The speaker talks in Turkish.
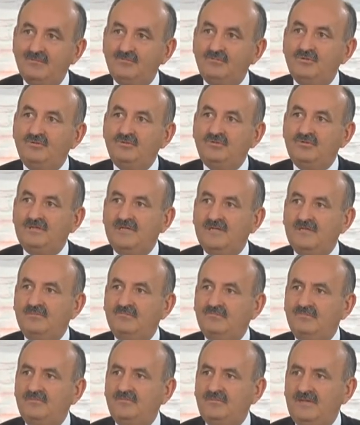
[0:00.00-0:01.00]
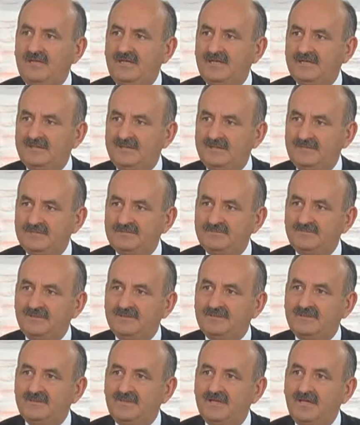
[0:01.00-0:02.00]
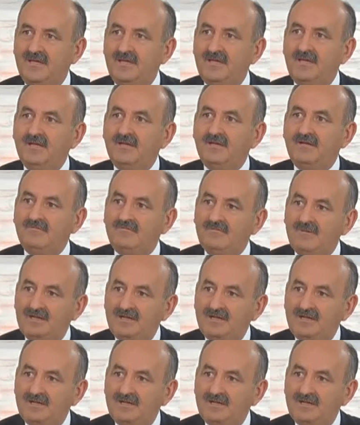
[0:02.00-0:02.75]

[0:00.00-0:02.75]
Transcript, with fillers: bu ülkenin, bu milletin hizmetine ve